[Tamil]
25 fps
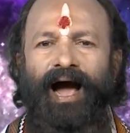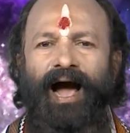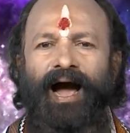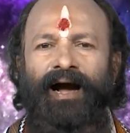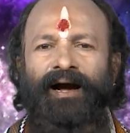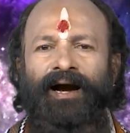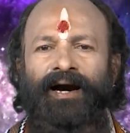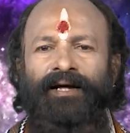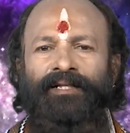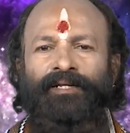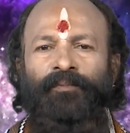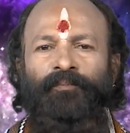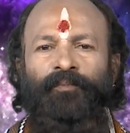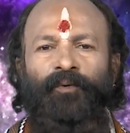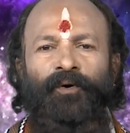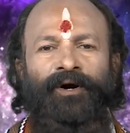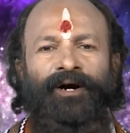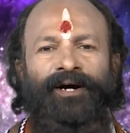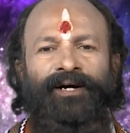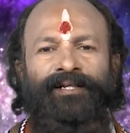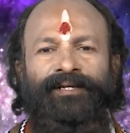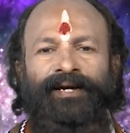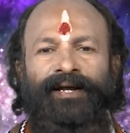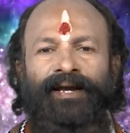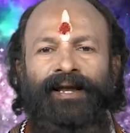ஆகாத
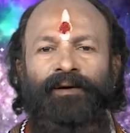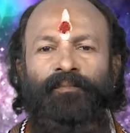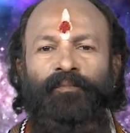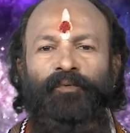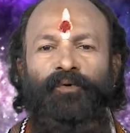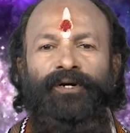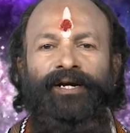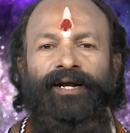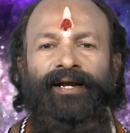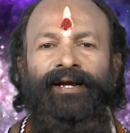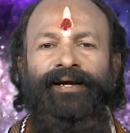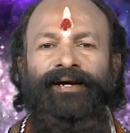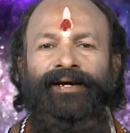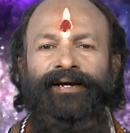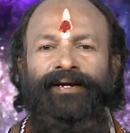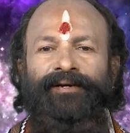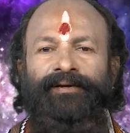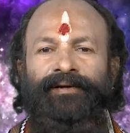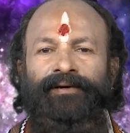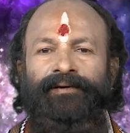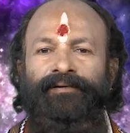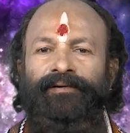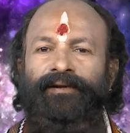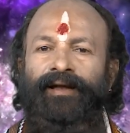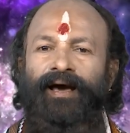போகாத எல்லாம் மூட்டையில்
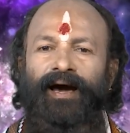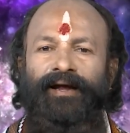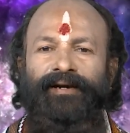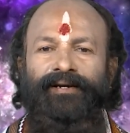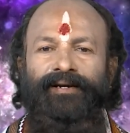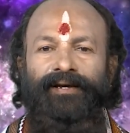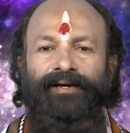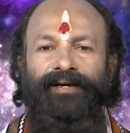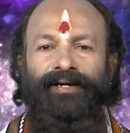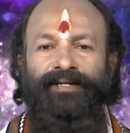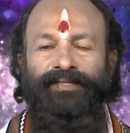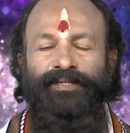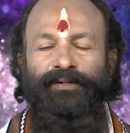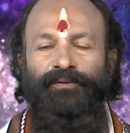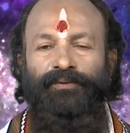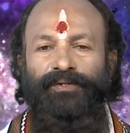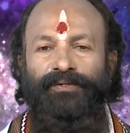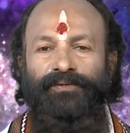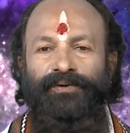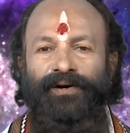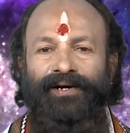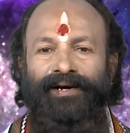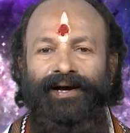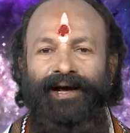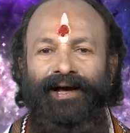கட்டி லாரியில் ஏற்றி
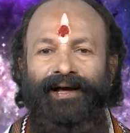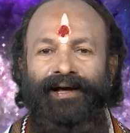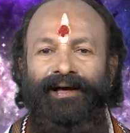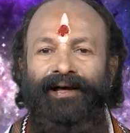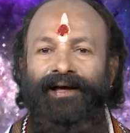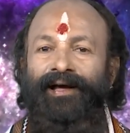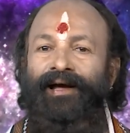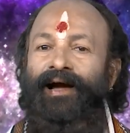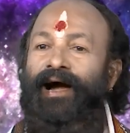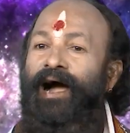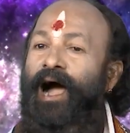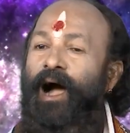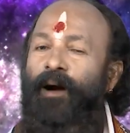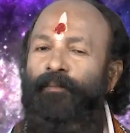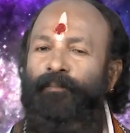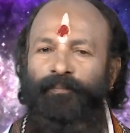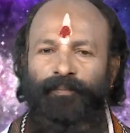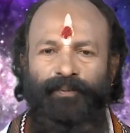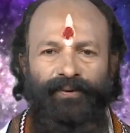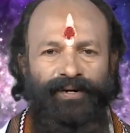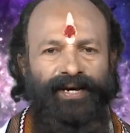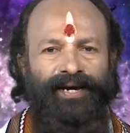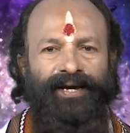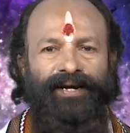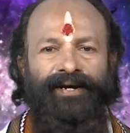விட்ருவாங்க
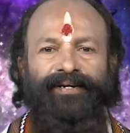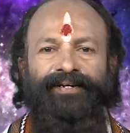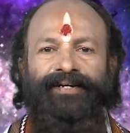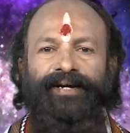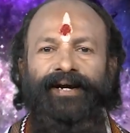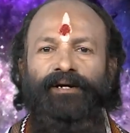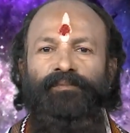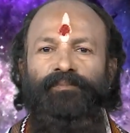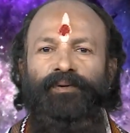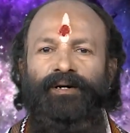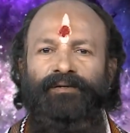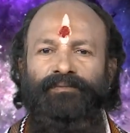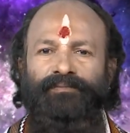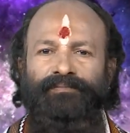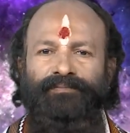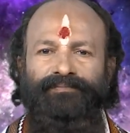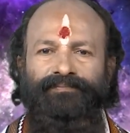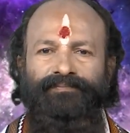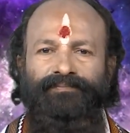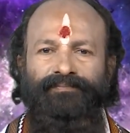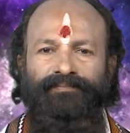அப்படியே ரிட்டர்ன் வரும்